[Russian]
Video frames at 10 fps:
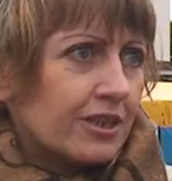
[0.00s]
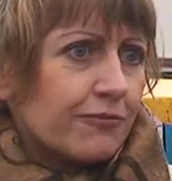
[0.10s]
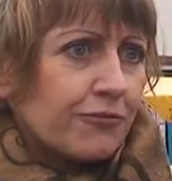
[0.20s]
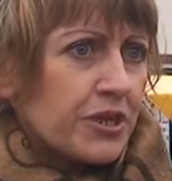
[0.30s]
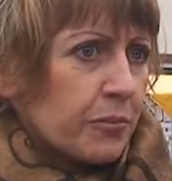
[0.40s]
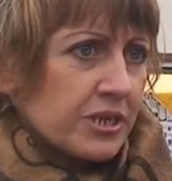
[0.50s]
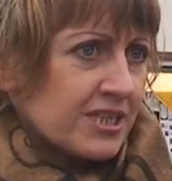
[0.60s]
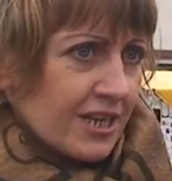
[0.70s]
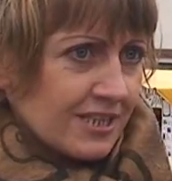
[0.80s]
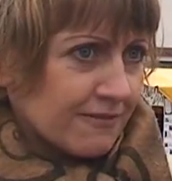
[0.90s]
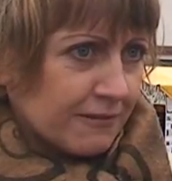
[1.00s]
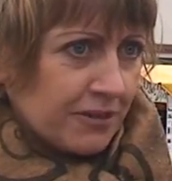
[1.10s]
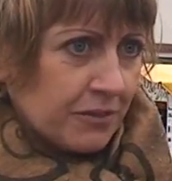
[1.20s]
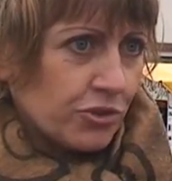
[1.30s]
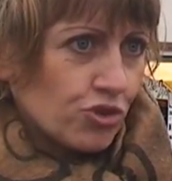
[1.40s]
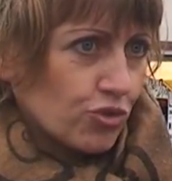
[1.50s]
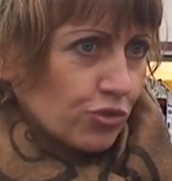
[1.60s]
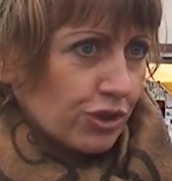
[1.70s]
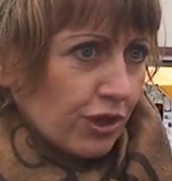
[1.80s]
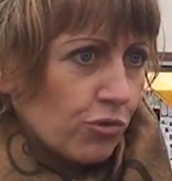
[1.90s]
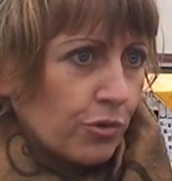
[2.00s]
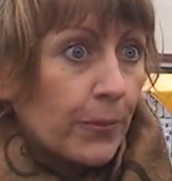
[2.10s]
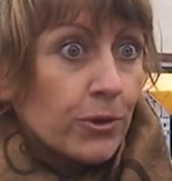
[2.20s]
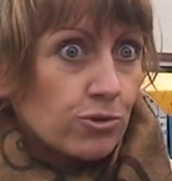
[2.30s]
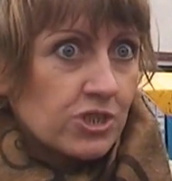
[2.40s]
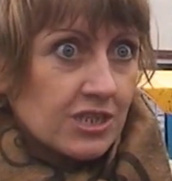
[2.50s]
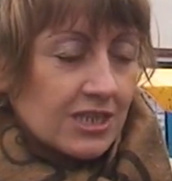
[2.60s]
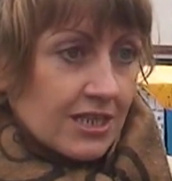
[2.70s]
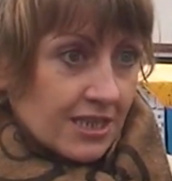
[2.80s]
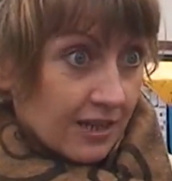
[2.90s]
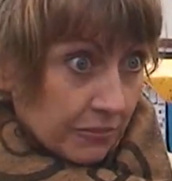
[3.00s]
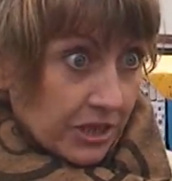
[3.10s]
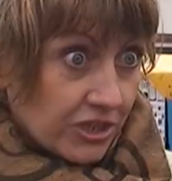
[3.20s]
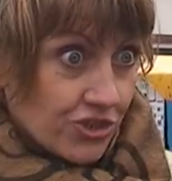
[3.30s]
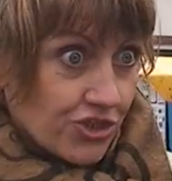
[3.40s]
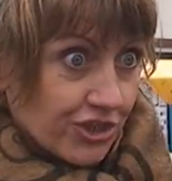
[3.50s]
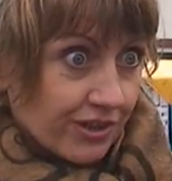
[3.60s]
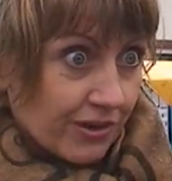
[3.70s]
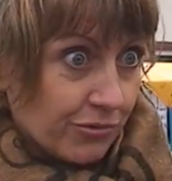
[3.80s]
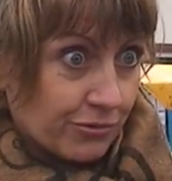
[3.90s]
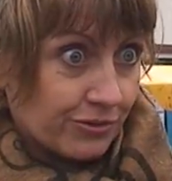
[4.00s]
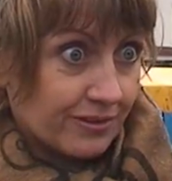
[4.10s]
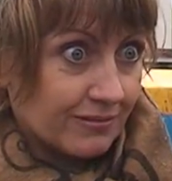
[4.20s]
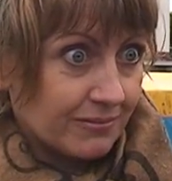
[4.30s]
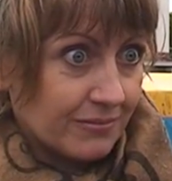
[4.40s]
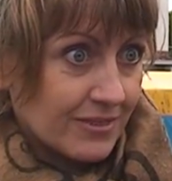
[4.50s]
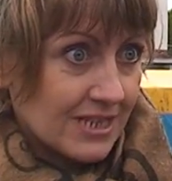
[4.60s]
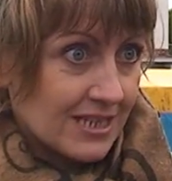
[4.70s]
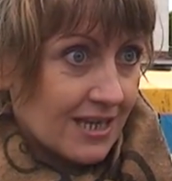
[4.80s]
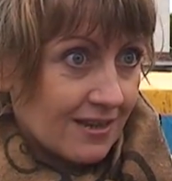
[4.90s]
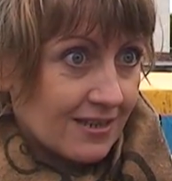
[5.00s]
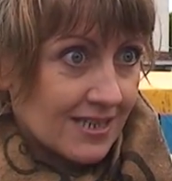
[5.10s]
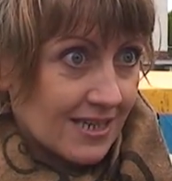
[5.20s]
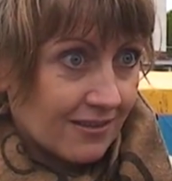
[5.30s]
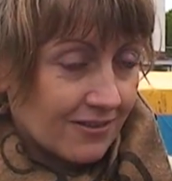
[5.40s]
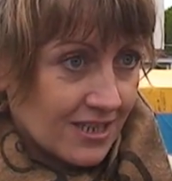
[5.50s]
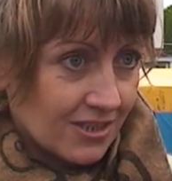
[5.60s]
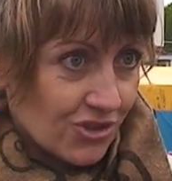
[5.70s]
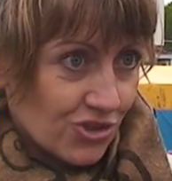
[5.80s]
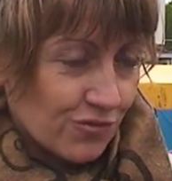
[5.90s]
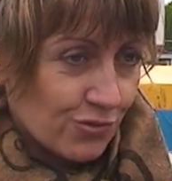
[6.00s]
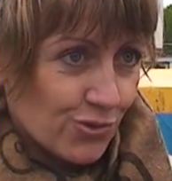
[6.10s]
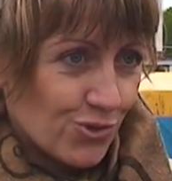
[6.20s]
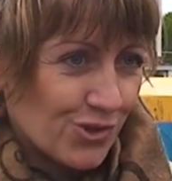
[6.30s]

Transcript: это вне пространства и времени что-то такое просто, знаете, гармоничное какое-то создание сад. Сад – это живое существо